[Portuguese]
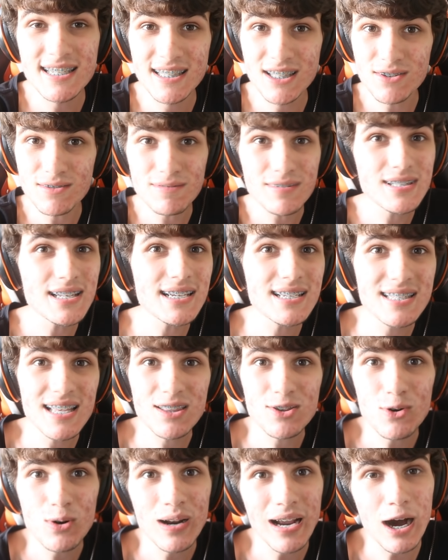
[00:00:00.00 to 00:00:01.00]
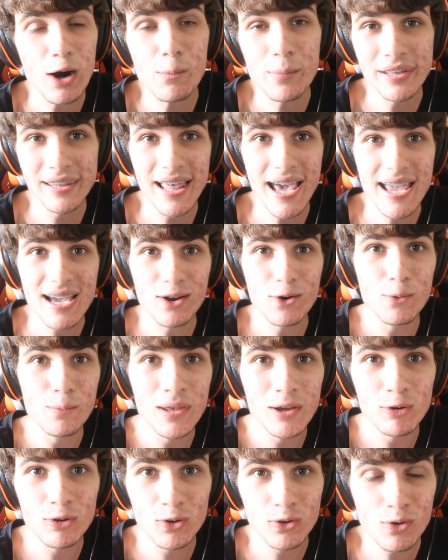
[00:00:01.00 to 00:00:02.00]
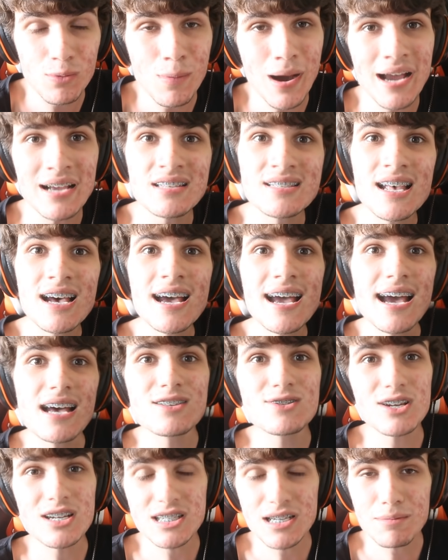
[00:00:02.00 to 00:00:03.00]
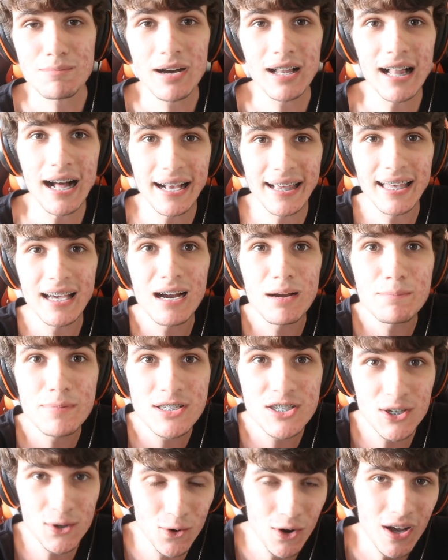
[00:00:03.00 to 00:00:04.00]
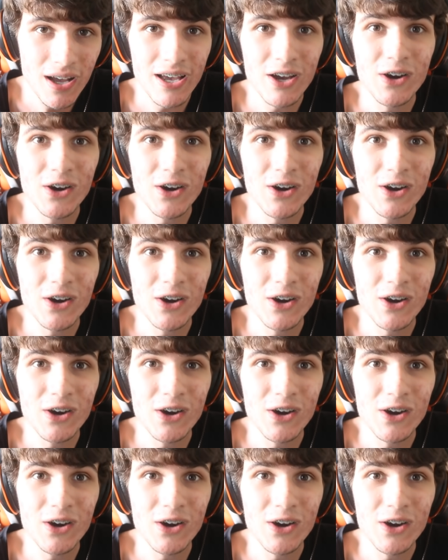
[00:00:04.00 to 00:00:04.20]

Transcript: Então se você quiser trocar uma ideia comigo e tudo mais, é só chamar lá que rapidinho